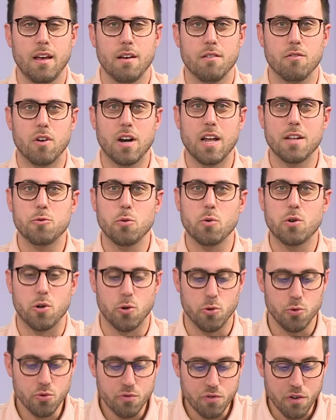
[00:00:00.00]
Voilà donc
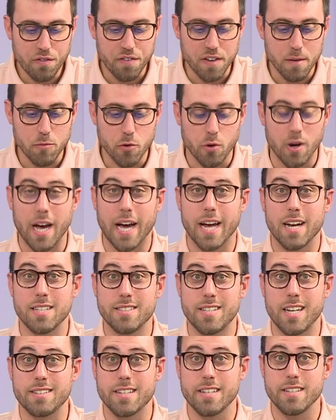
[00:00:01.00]
le nouveau film de la
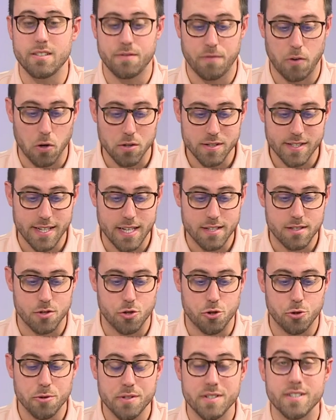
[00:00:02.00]
réalisatrice française
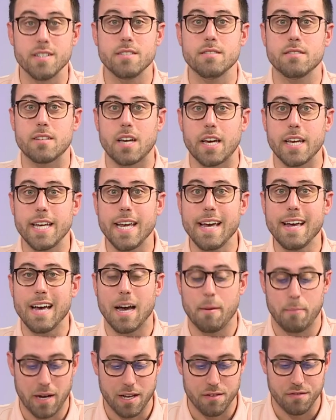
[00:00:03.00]
Justine Trier,
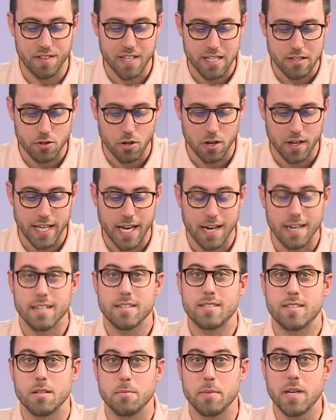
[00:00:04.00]
après Victoria et
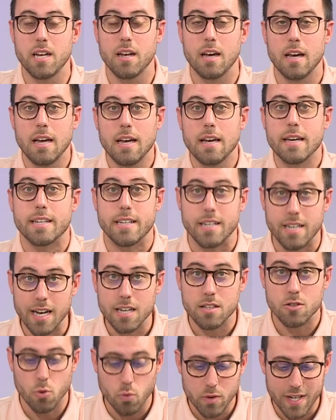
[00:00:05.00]
Sibylle, qui
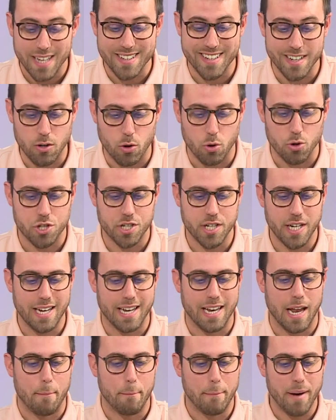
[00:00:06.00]
a donc à décrocher
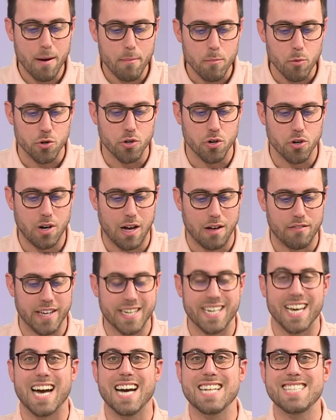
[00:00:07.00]
la Palme d'Or
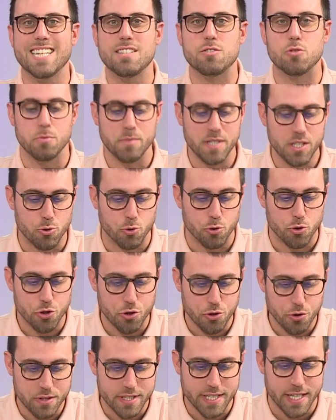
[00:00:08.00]
avec Anatomie d'une
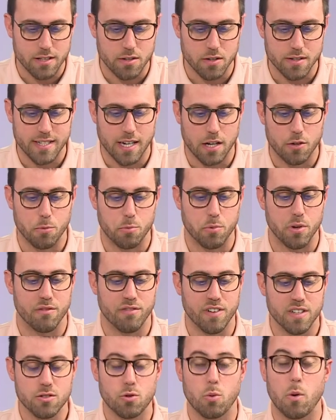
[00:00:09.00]
chute, qui est en salle depuis le
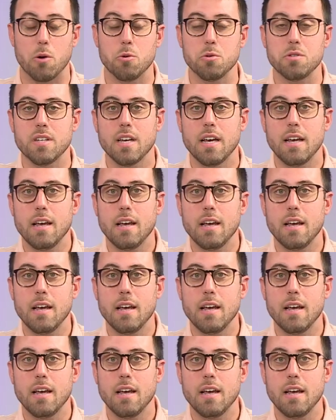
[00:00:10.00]
23 août,